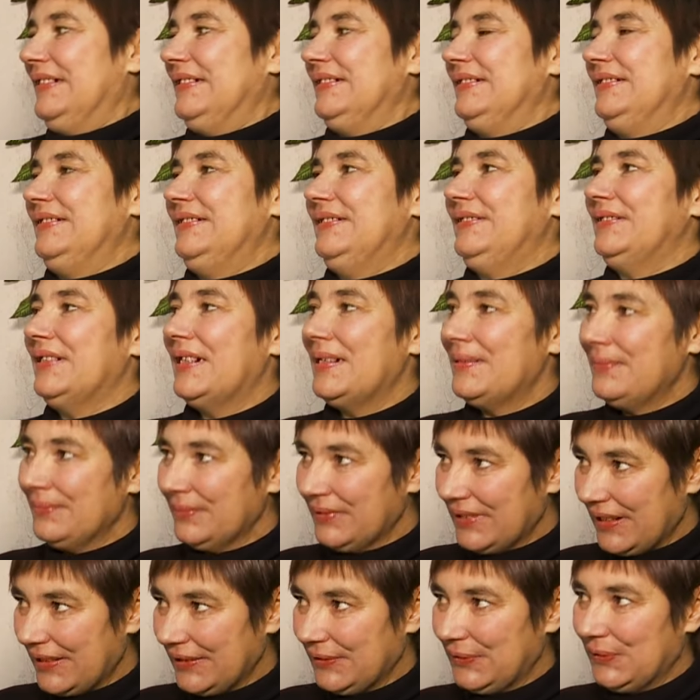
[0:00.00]
И там,
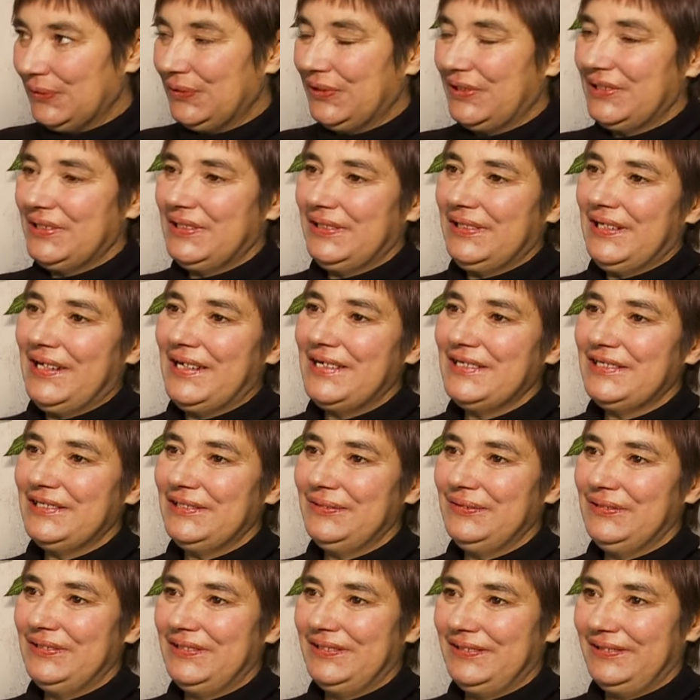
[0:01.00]
как он
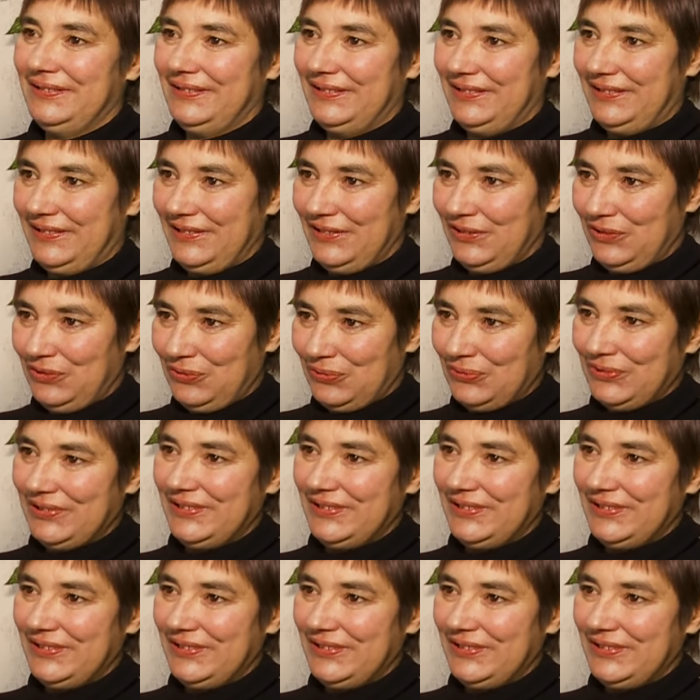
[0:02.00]
рассказывает, говорит, иду,